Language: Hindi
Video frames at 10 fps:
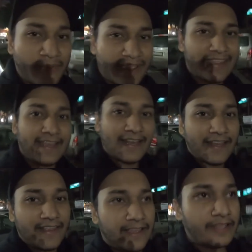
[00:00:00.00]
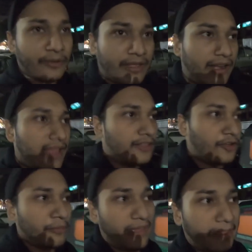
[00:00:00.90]
बाकी है लेने का क्योंकि रात
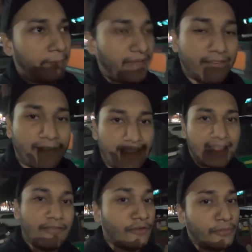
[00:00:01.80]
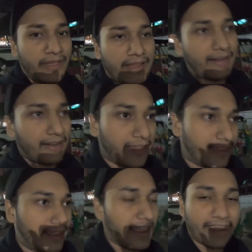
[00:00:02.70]
को बैकपैक वाला वो भी करना है कि
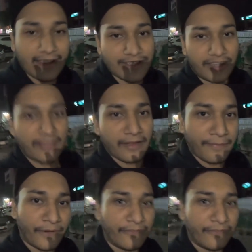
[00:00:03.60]
क्या क्या चाहिए आपको